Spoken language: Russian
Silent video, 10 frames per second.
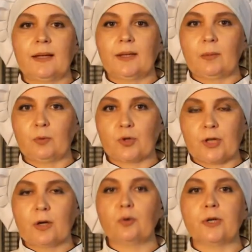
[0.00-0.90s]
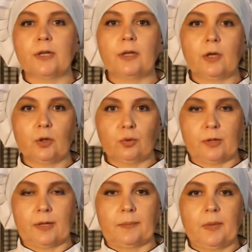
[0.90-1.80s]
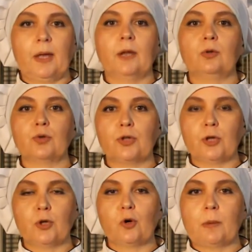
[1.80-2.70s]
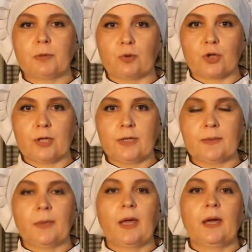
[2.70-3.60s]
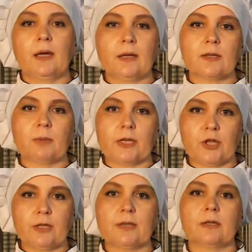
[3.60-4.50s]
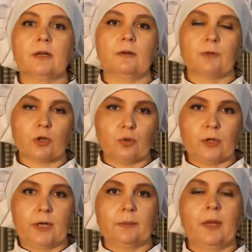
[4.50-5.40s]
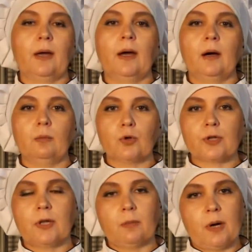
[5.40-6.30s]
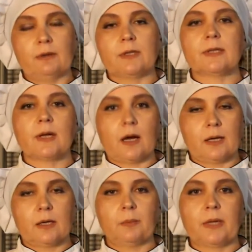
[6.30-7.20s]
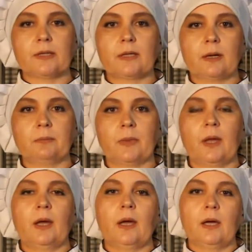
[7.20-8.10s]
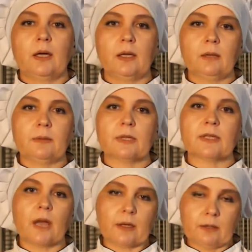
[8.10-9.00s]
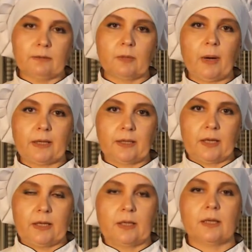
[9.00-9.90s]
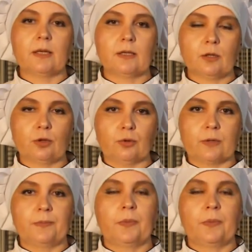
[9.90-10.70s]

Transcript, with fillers: Нам нужна куриная грудка. Нужно ее обсушить и замочить в соли. Можем добавить сахара 5 грамм и стартовые бактерии, изикюр.